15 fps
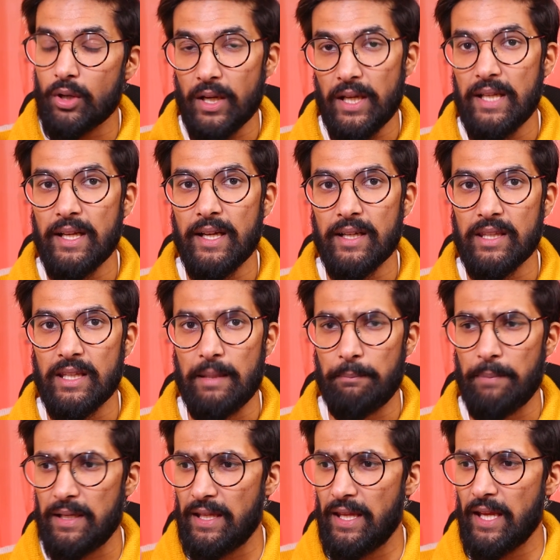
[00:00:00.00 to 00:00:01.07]
ट्रेन करते हैं
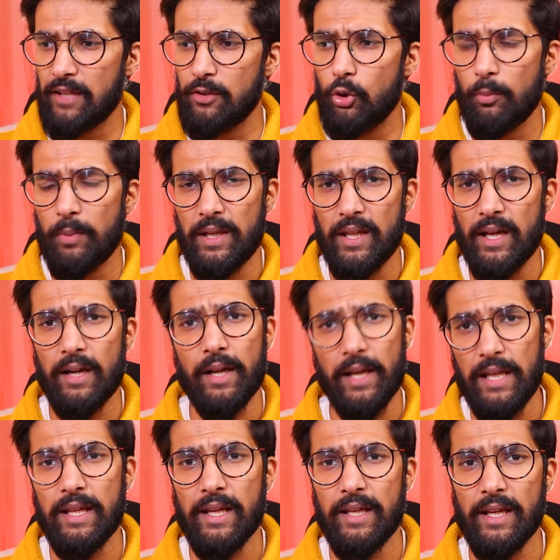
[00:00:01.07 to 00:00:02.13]
पहले एक दो महीना
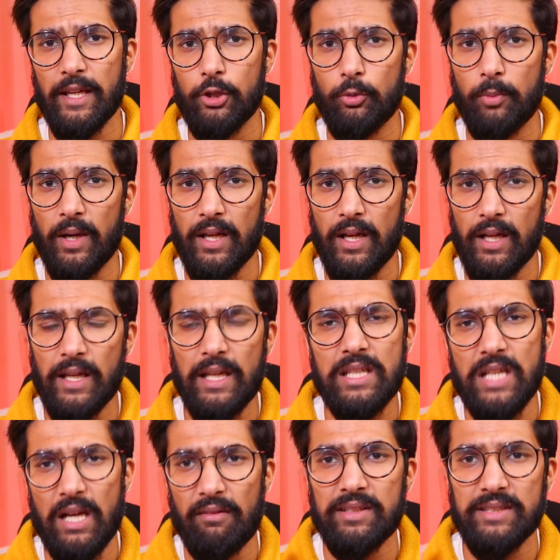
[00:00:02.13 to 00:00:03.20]
ट्रेन करेंगे दोबारा की
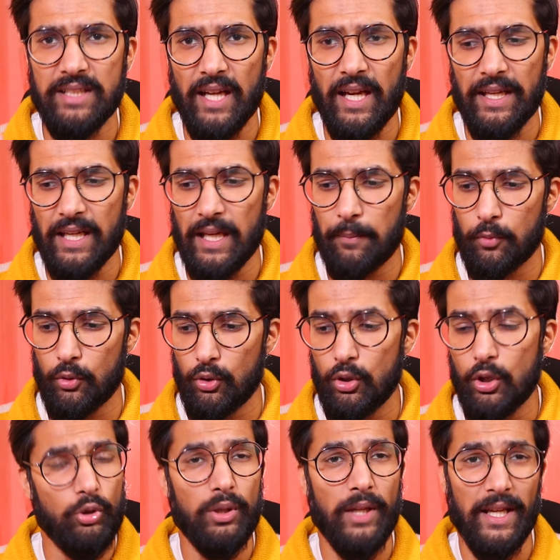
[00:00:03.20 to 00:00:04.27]
जावा सिखाएंगे आपको जो